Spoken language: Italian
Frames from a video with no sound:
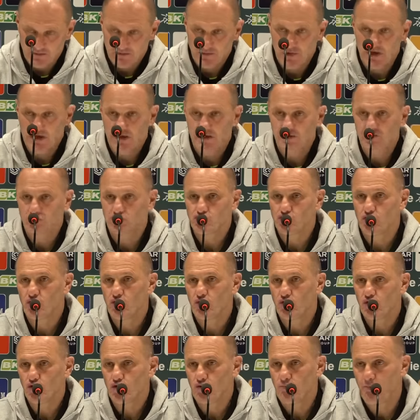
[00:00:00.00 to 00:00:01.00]
Guarda, io ho
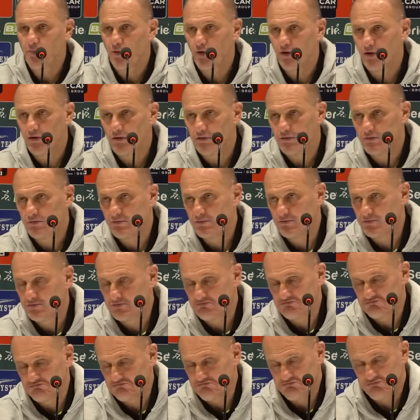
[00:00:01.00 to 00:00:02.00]
un gruppo
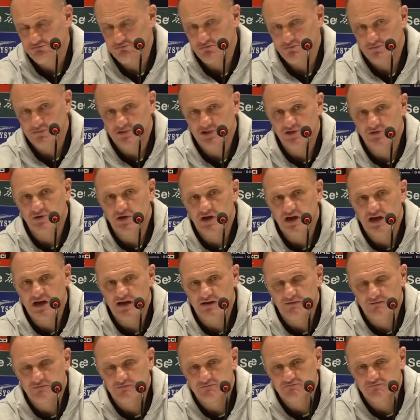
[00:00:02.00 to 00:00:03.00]
di una